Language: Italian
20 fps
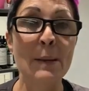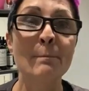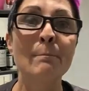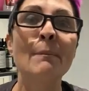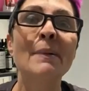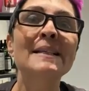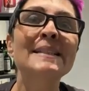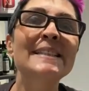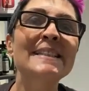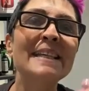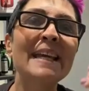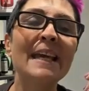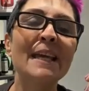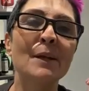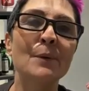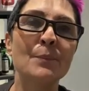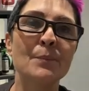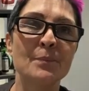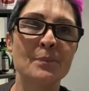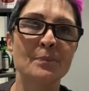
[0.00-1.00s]
Ma
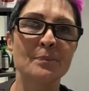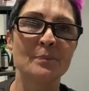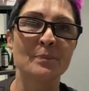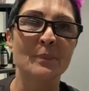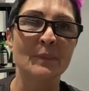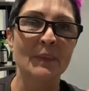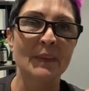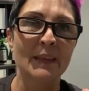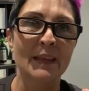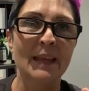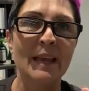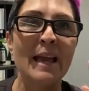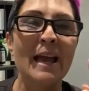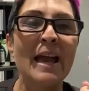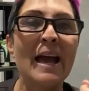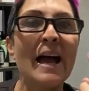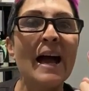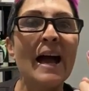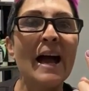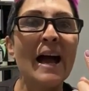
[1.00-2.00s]
se
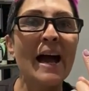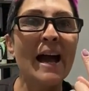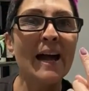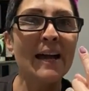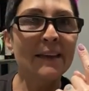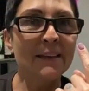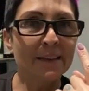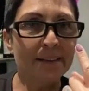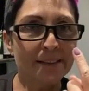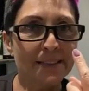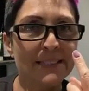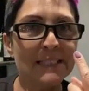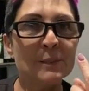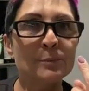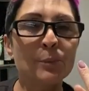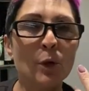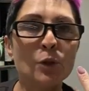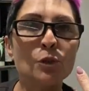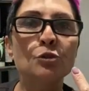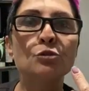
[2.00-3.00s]
hai
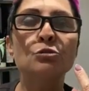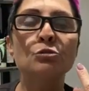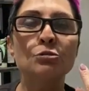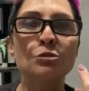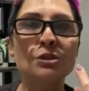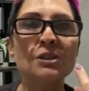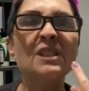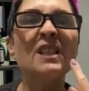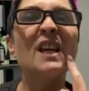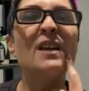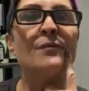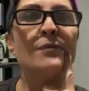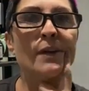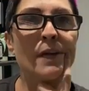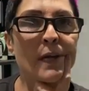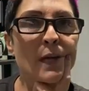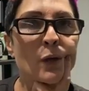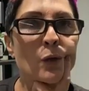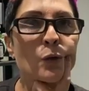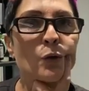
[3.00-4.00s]
risposto sì è
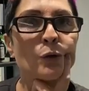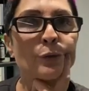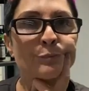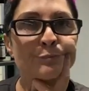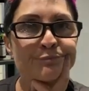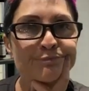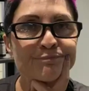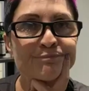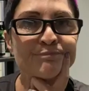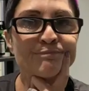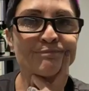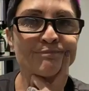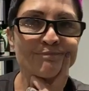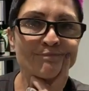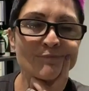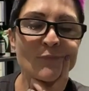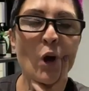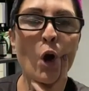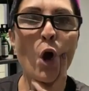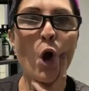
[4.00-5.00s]
vero,
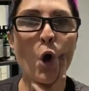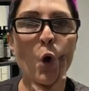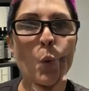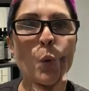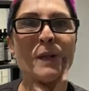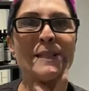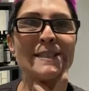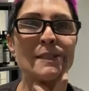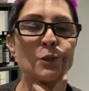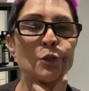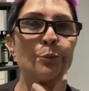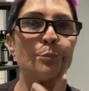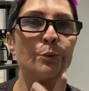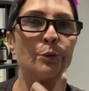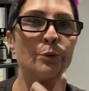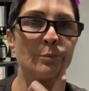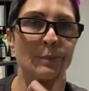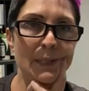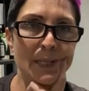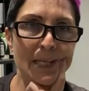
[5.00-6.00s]
ho questo
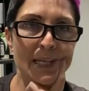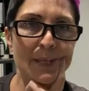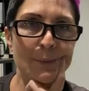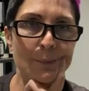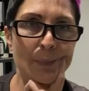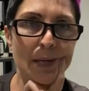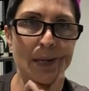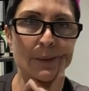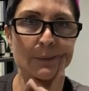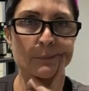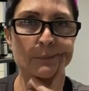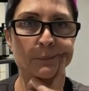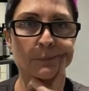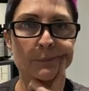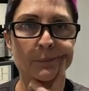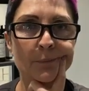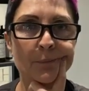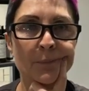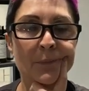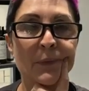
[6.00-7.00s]
problema
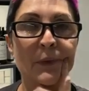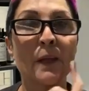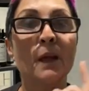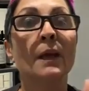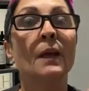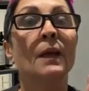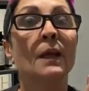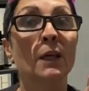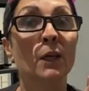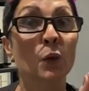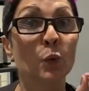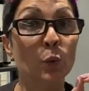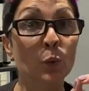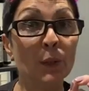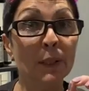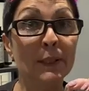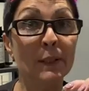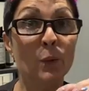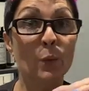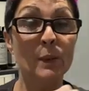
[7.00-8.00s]
in
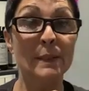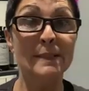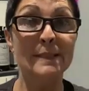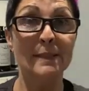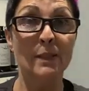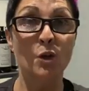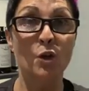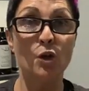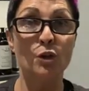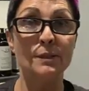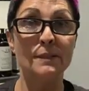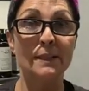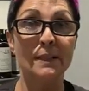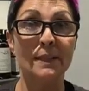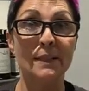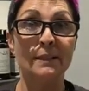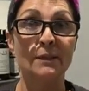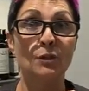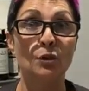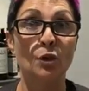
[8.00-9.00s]
una di queste cose
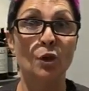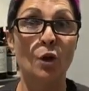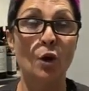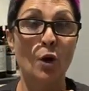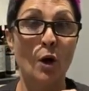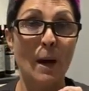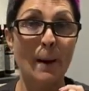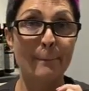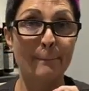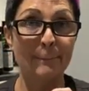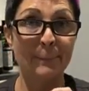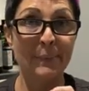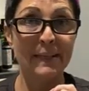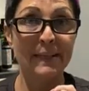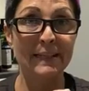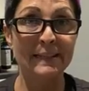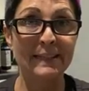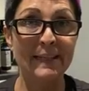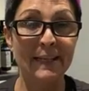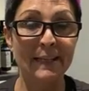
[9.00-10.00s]
che ti ho
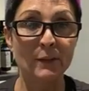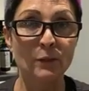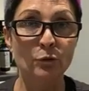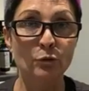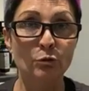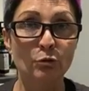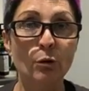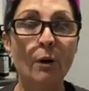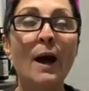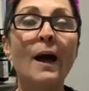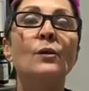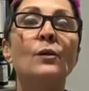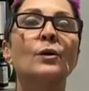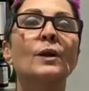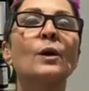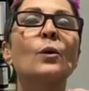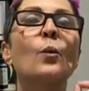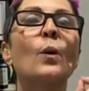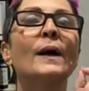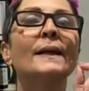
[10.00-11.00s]
appena detto,
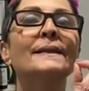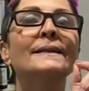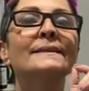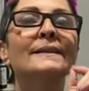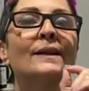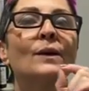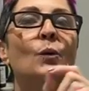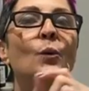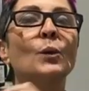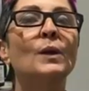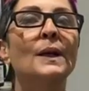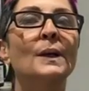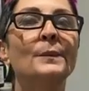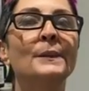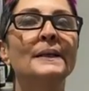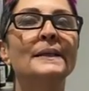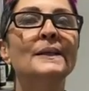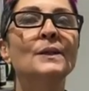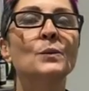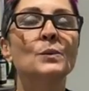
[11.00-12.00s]
allora guarda
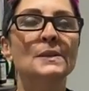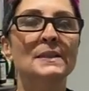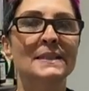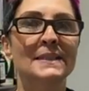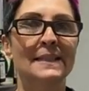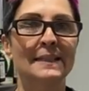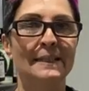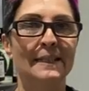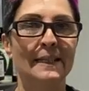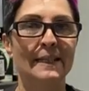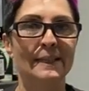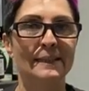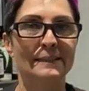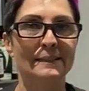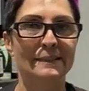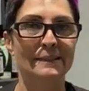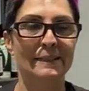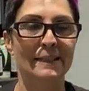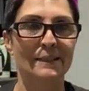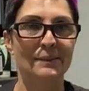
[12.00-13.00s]
tranquillamente questa
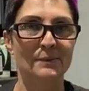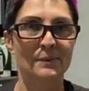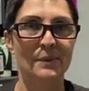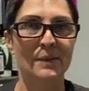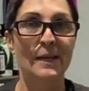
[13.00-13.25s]
diretta